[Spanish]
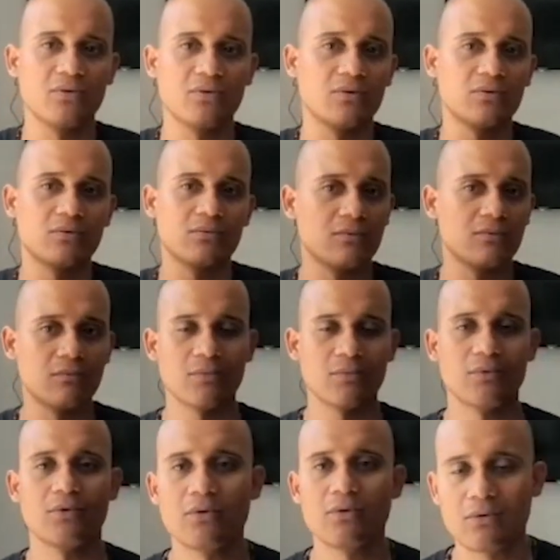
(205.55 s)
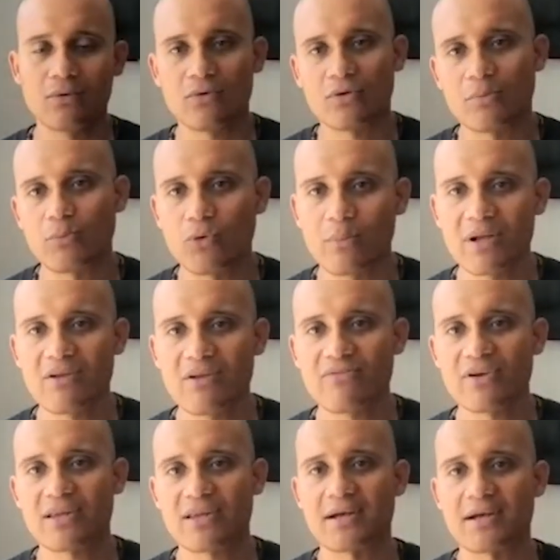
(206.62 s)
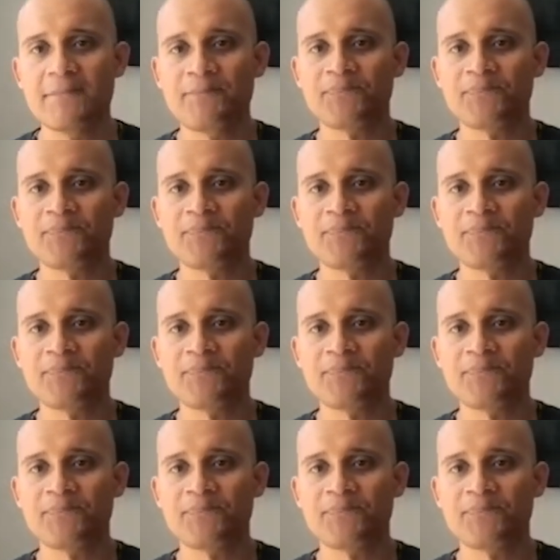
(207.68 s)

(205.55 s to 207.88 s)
no, no, no se pudo manifestar.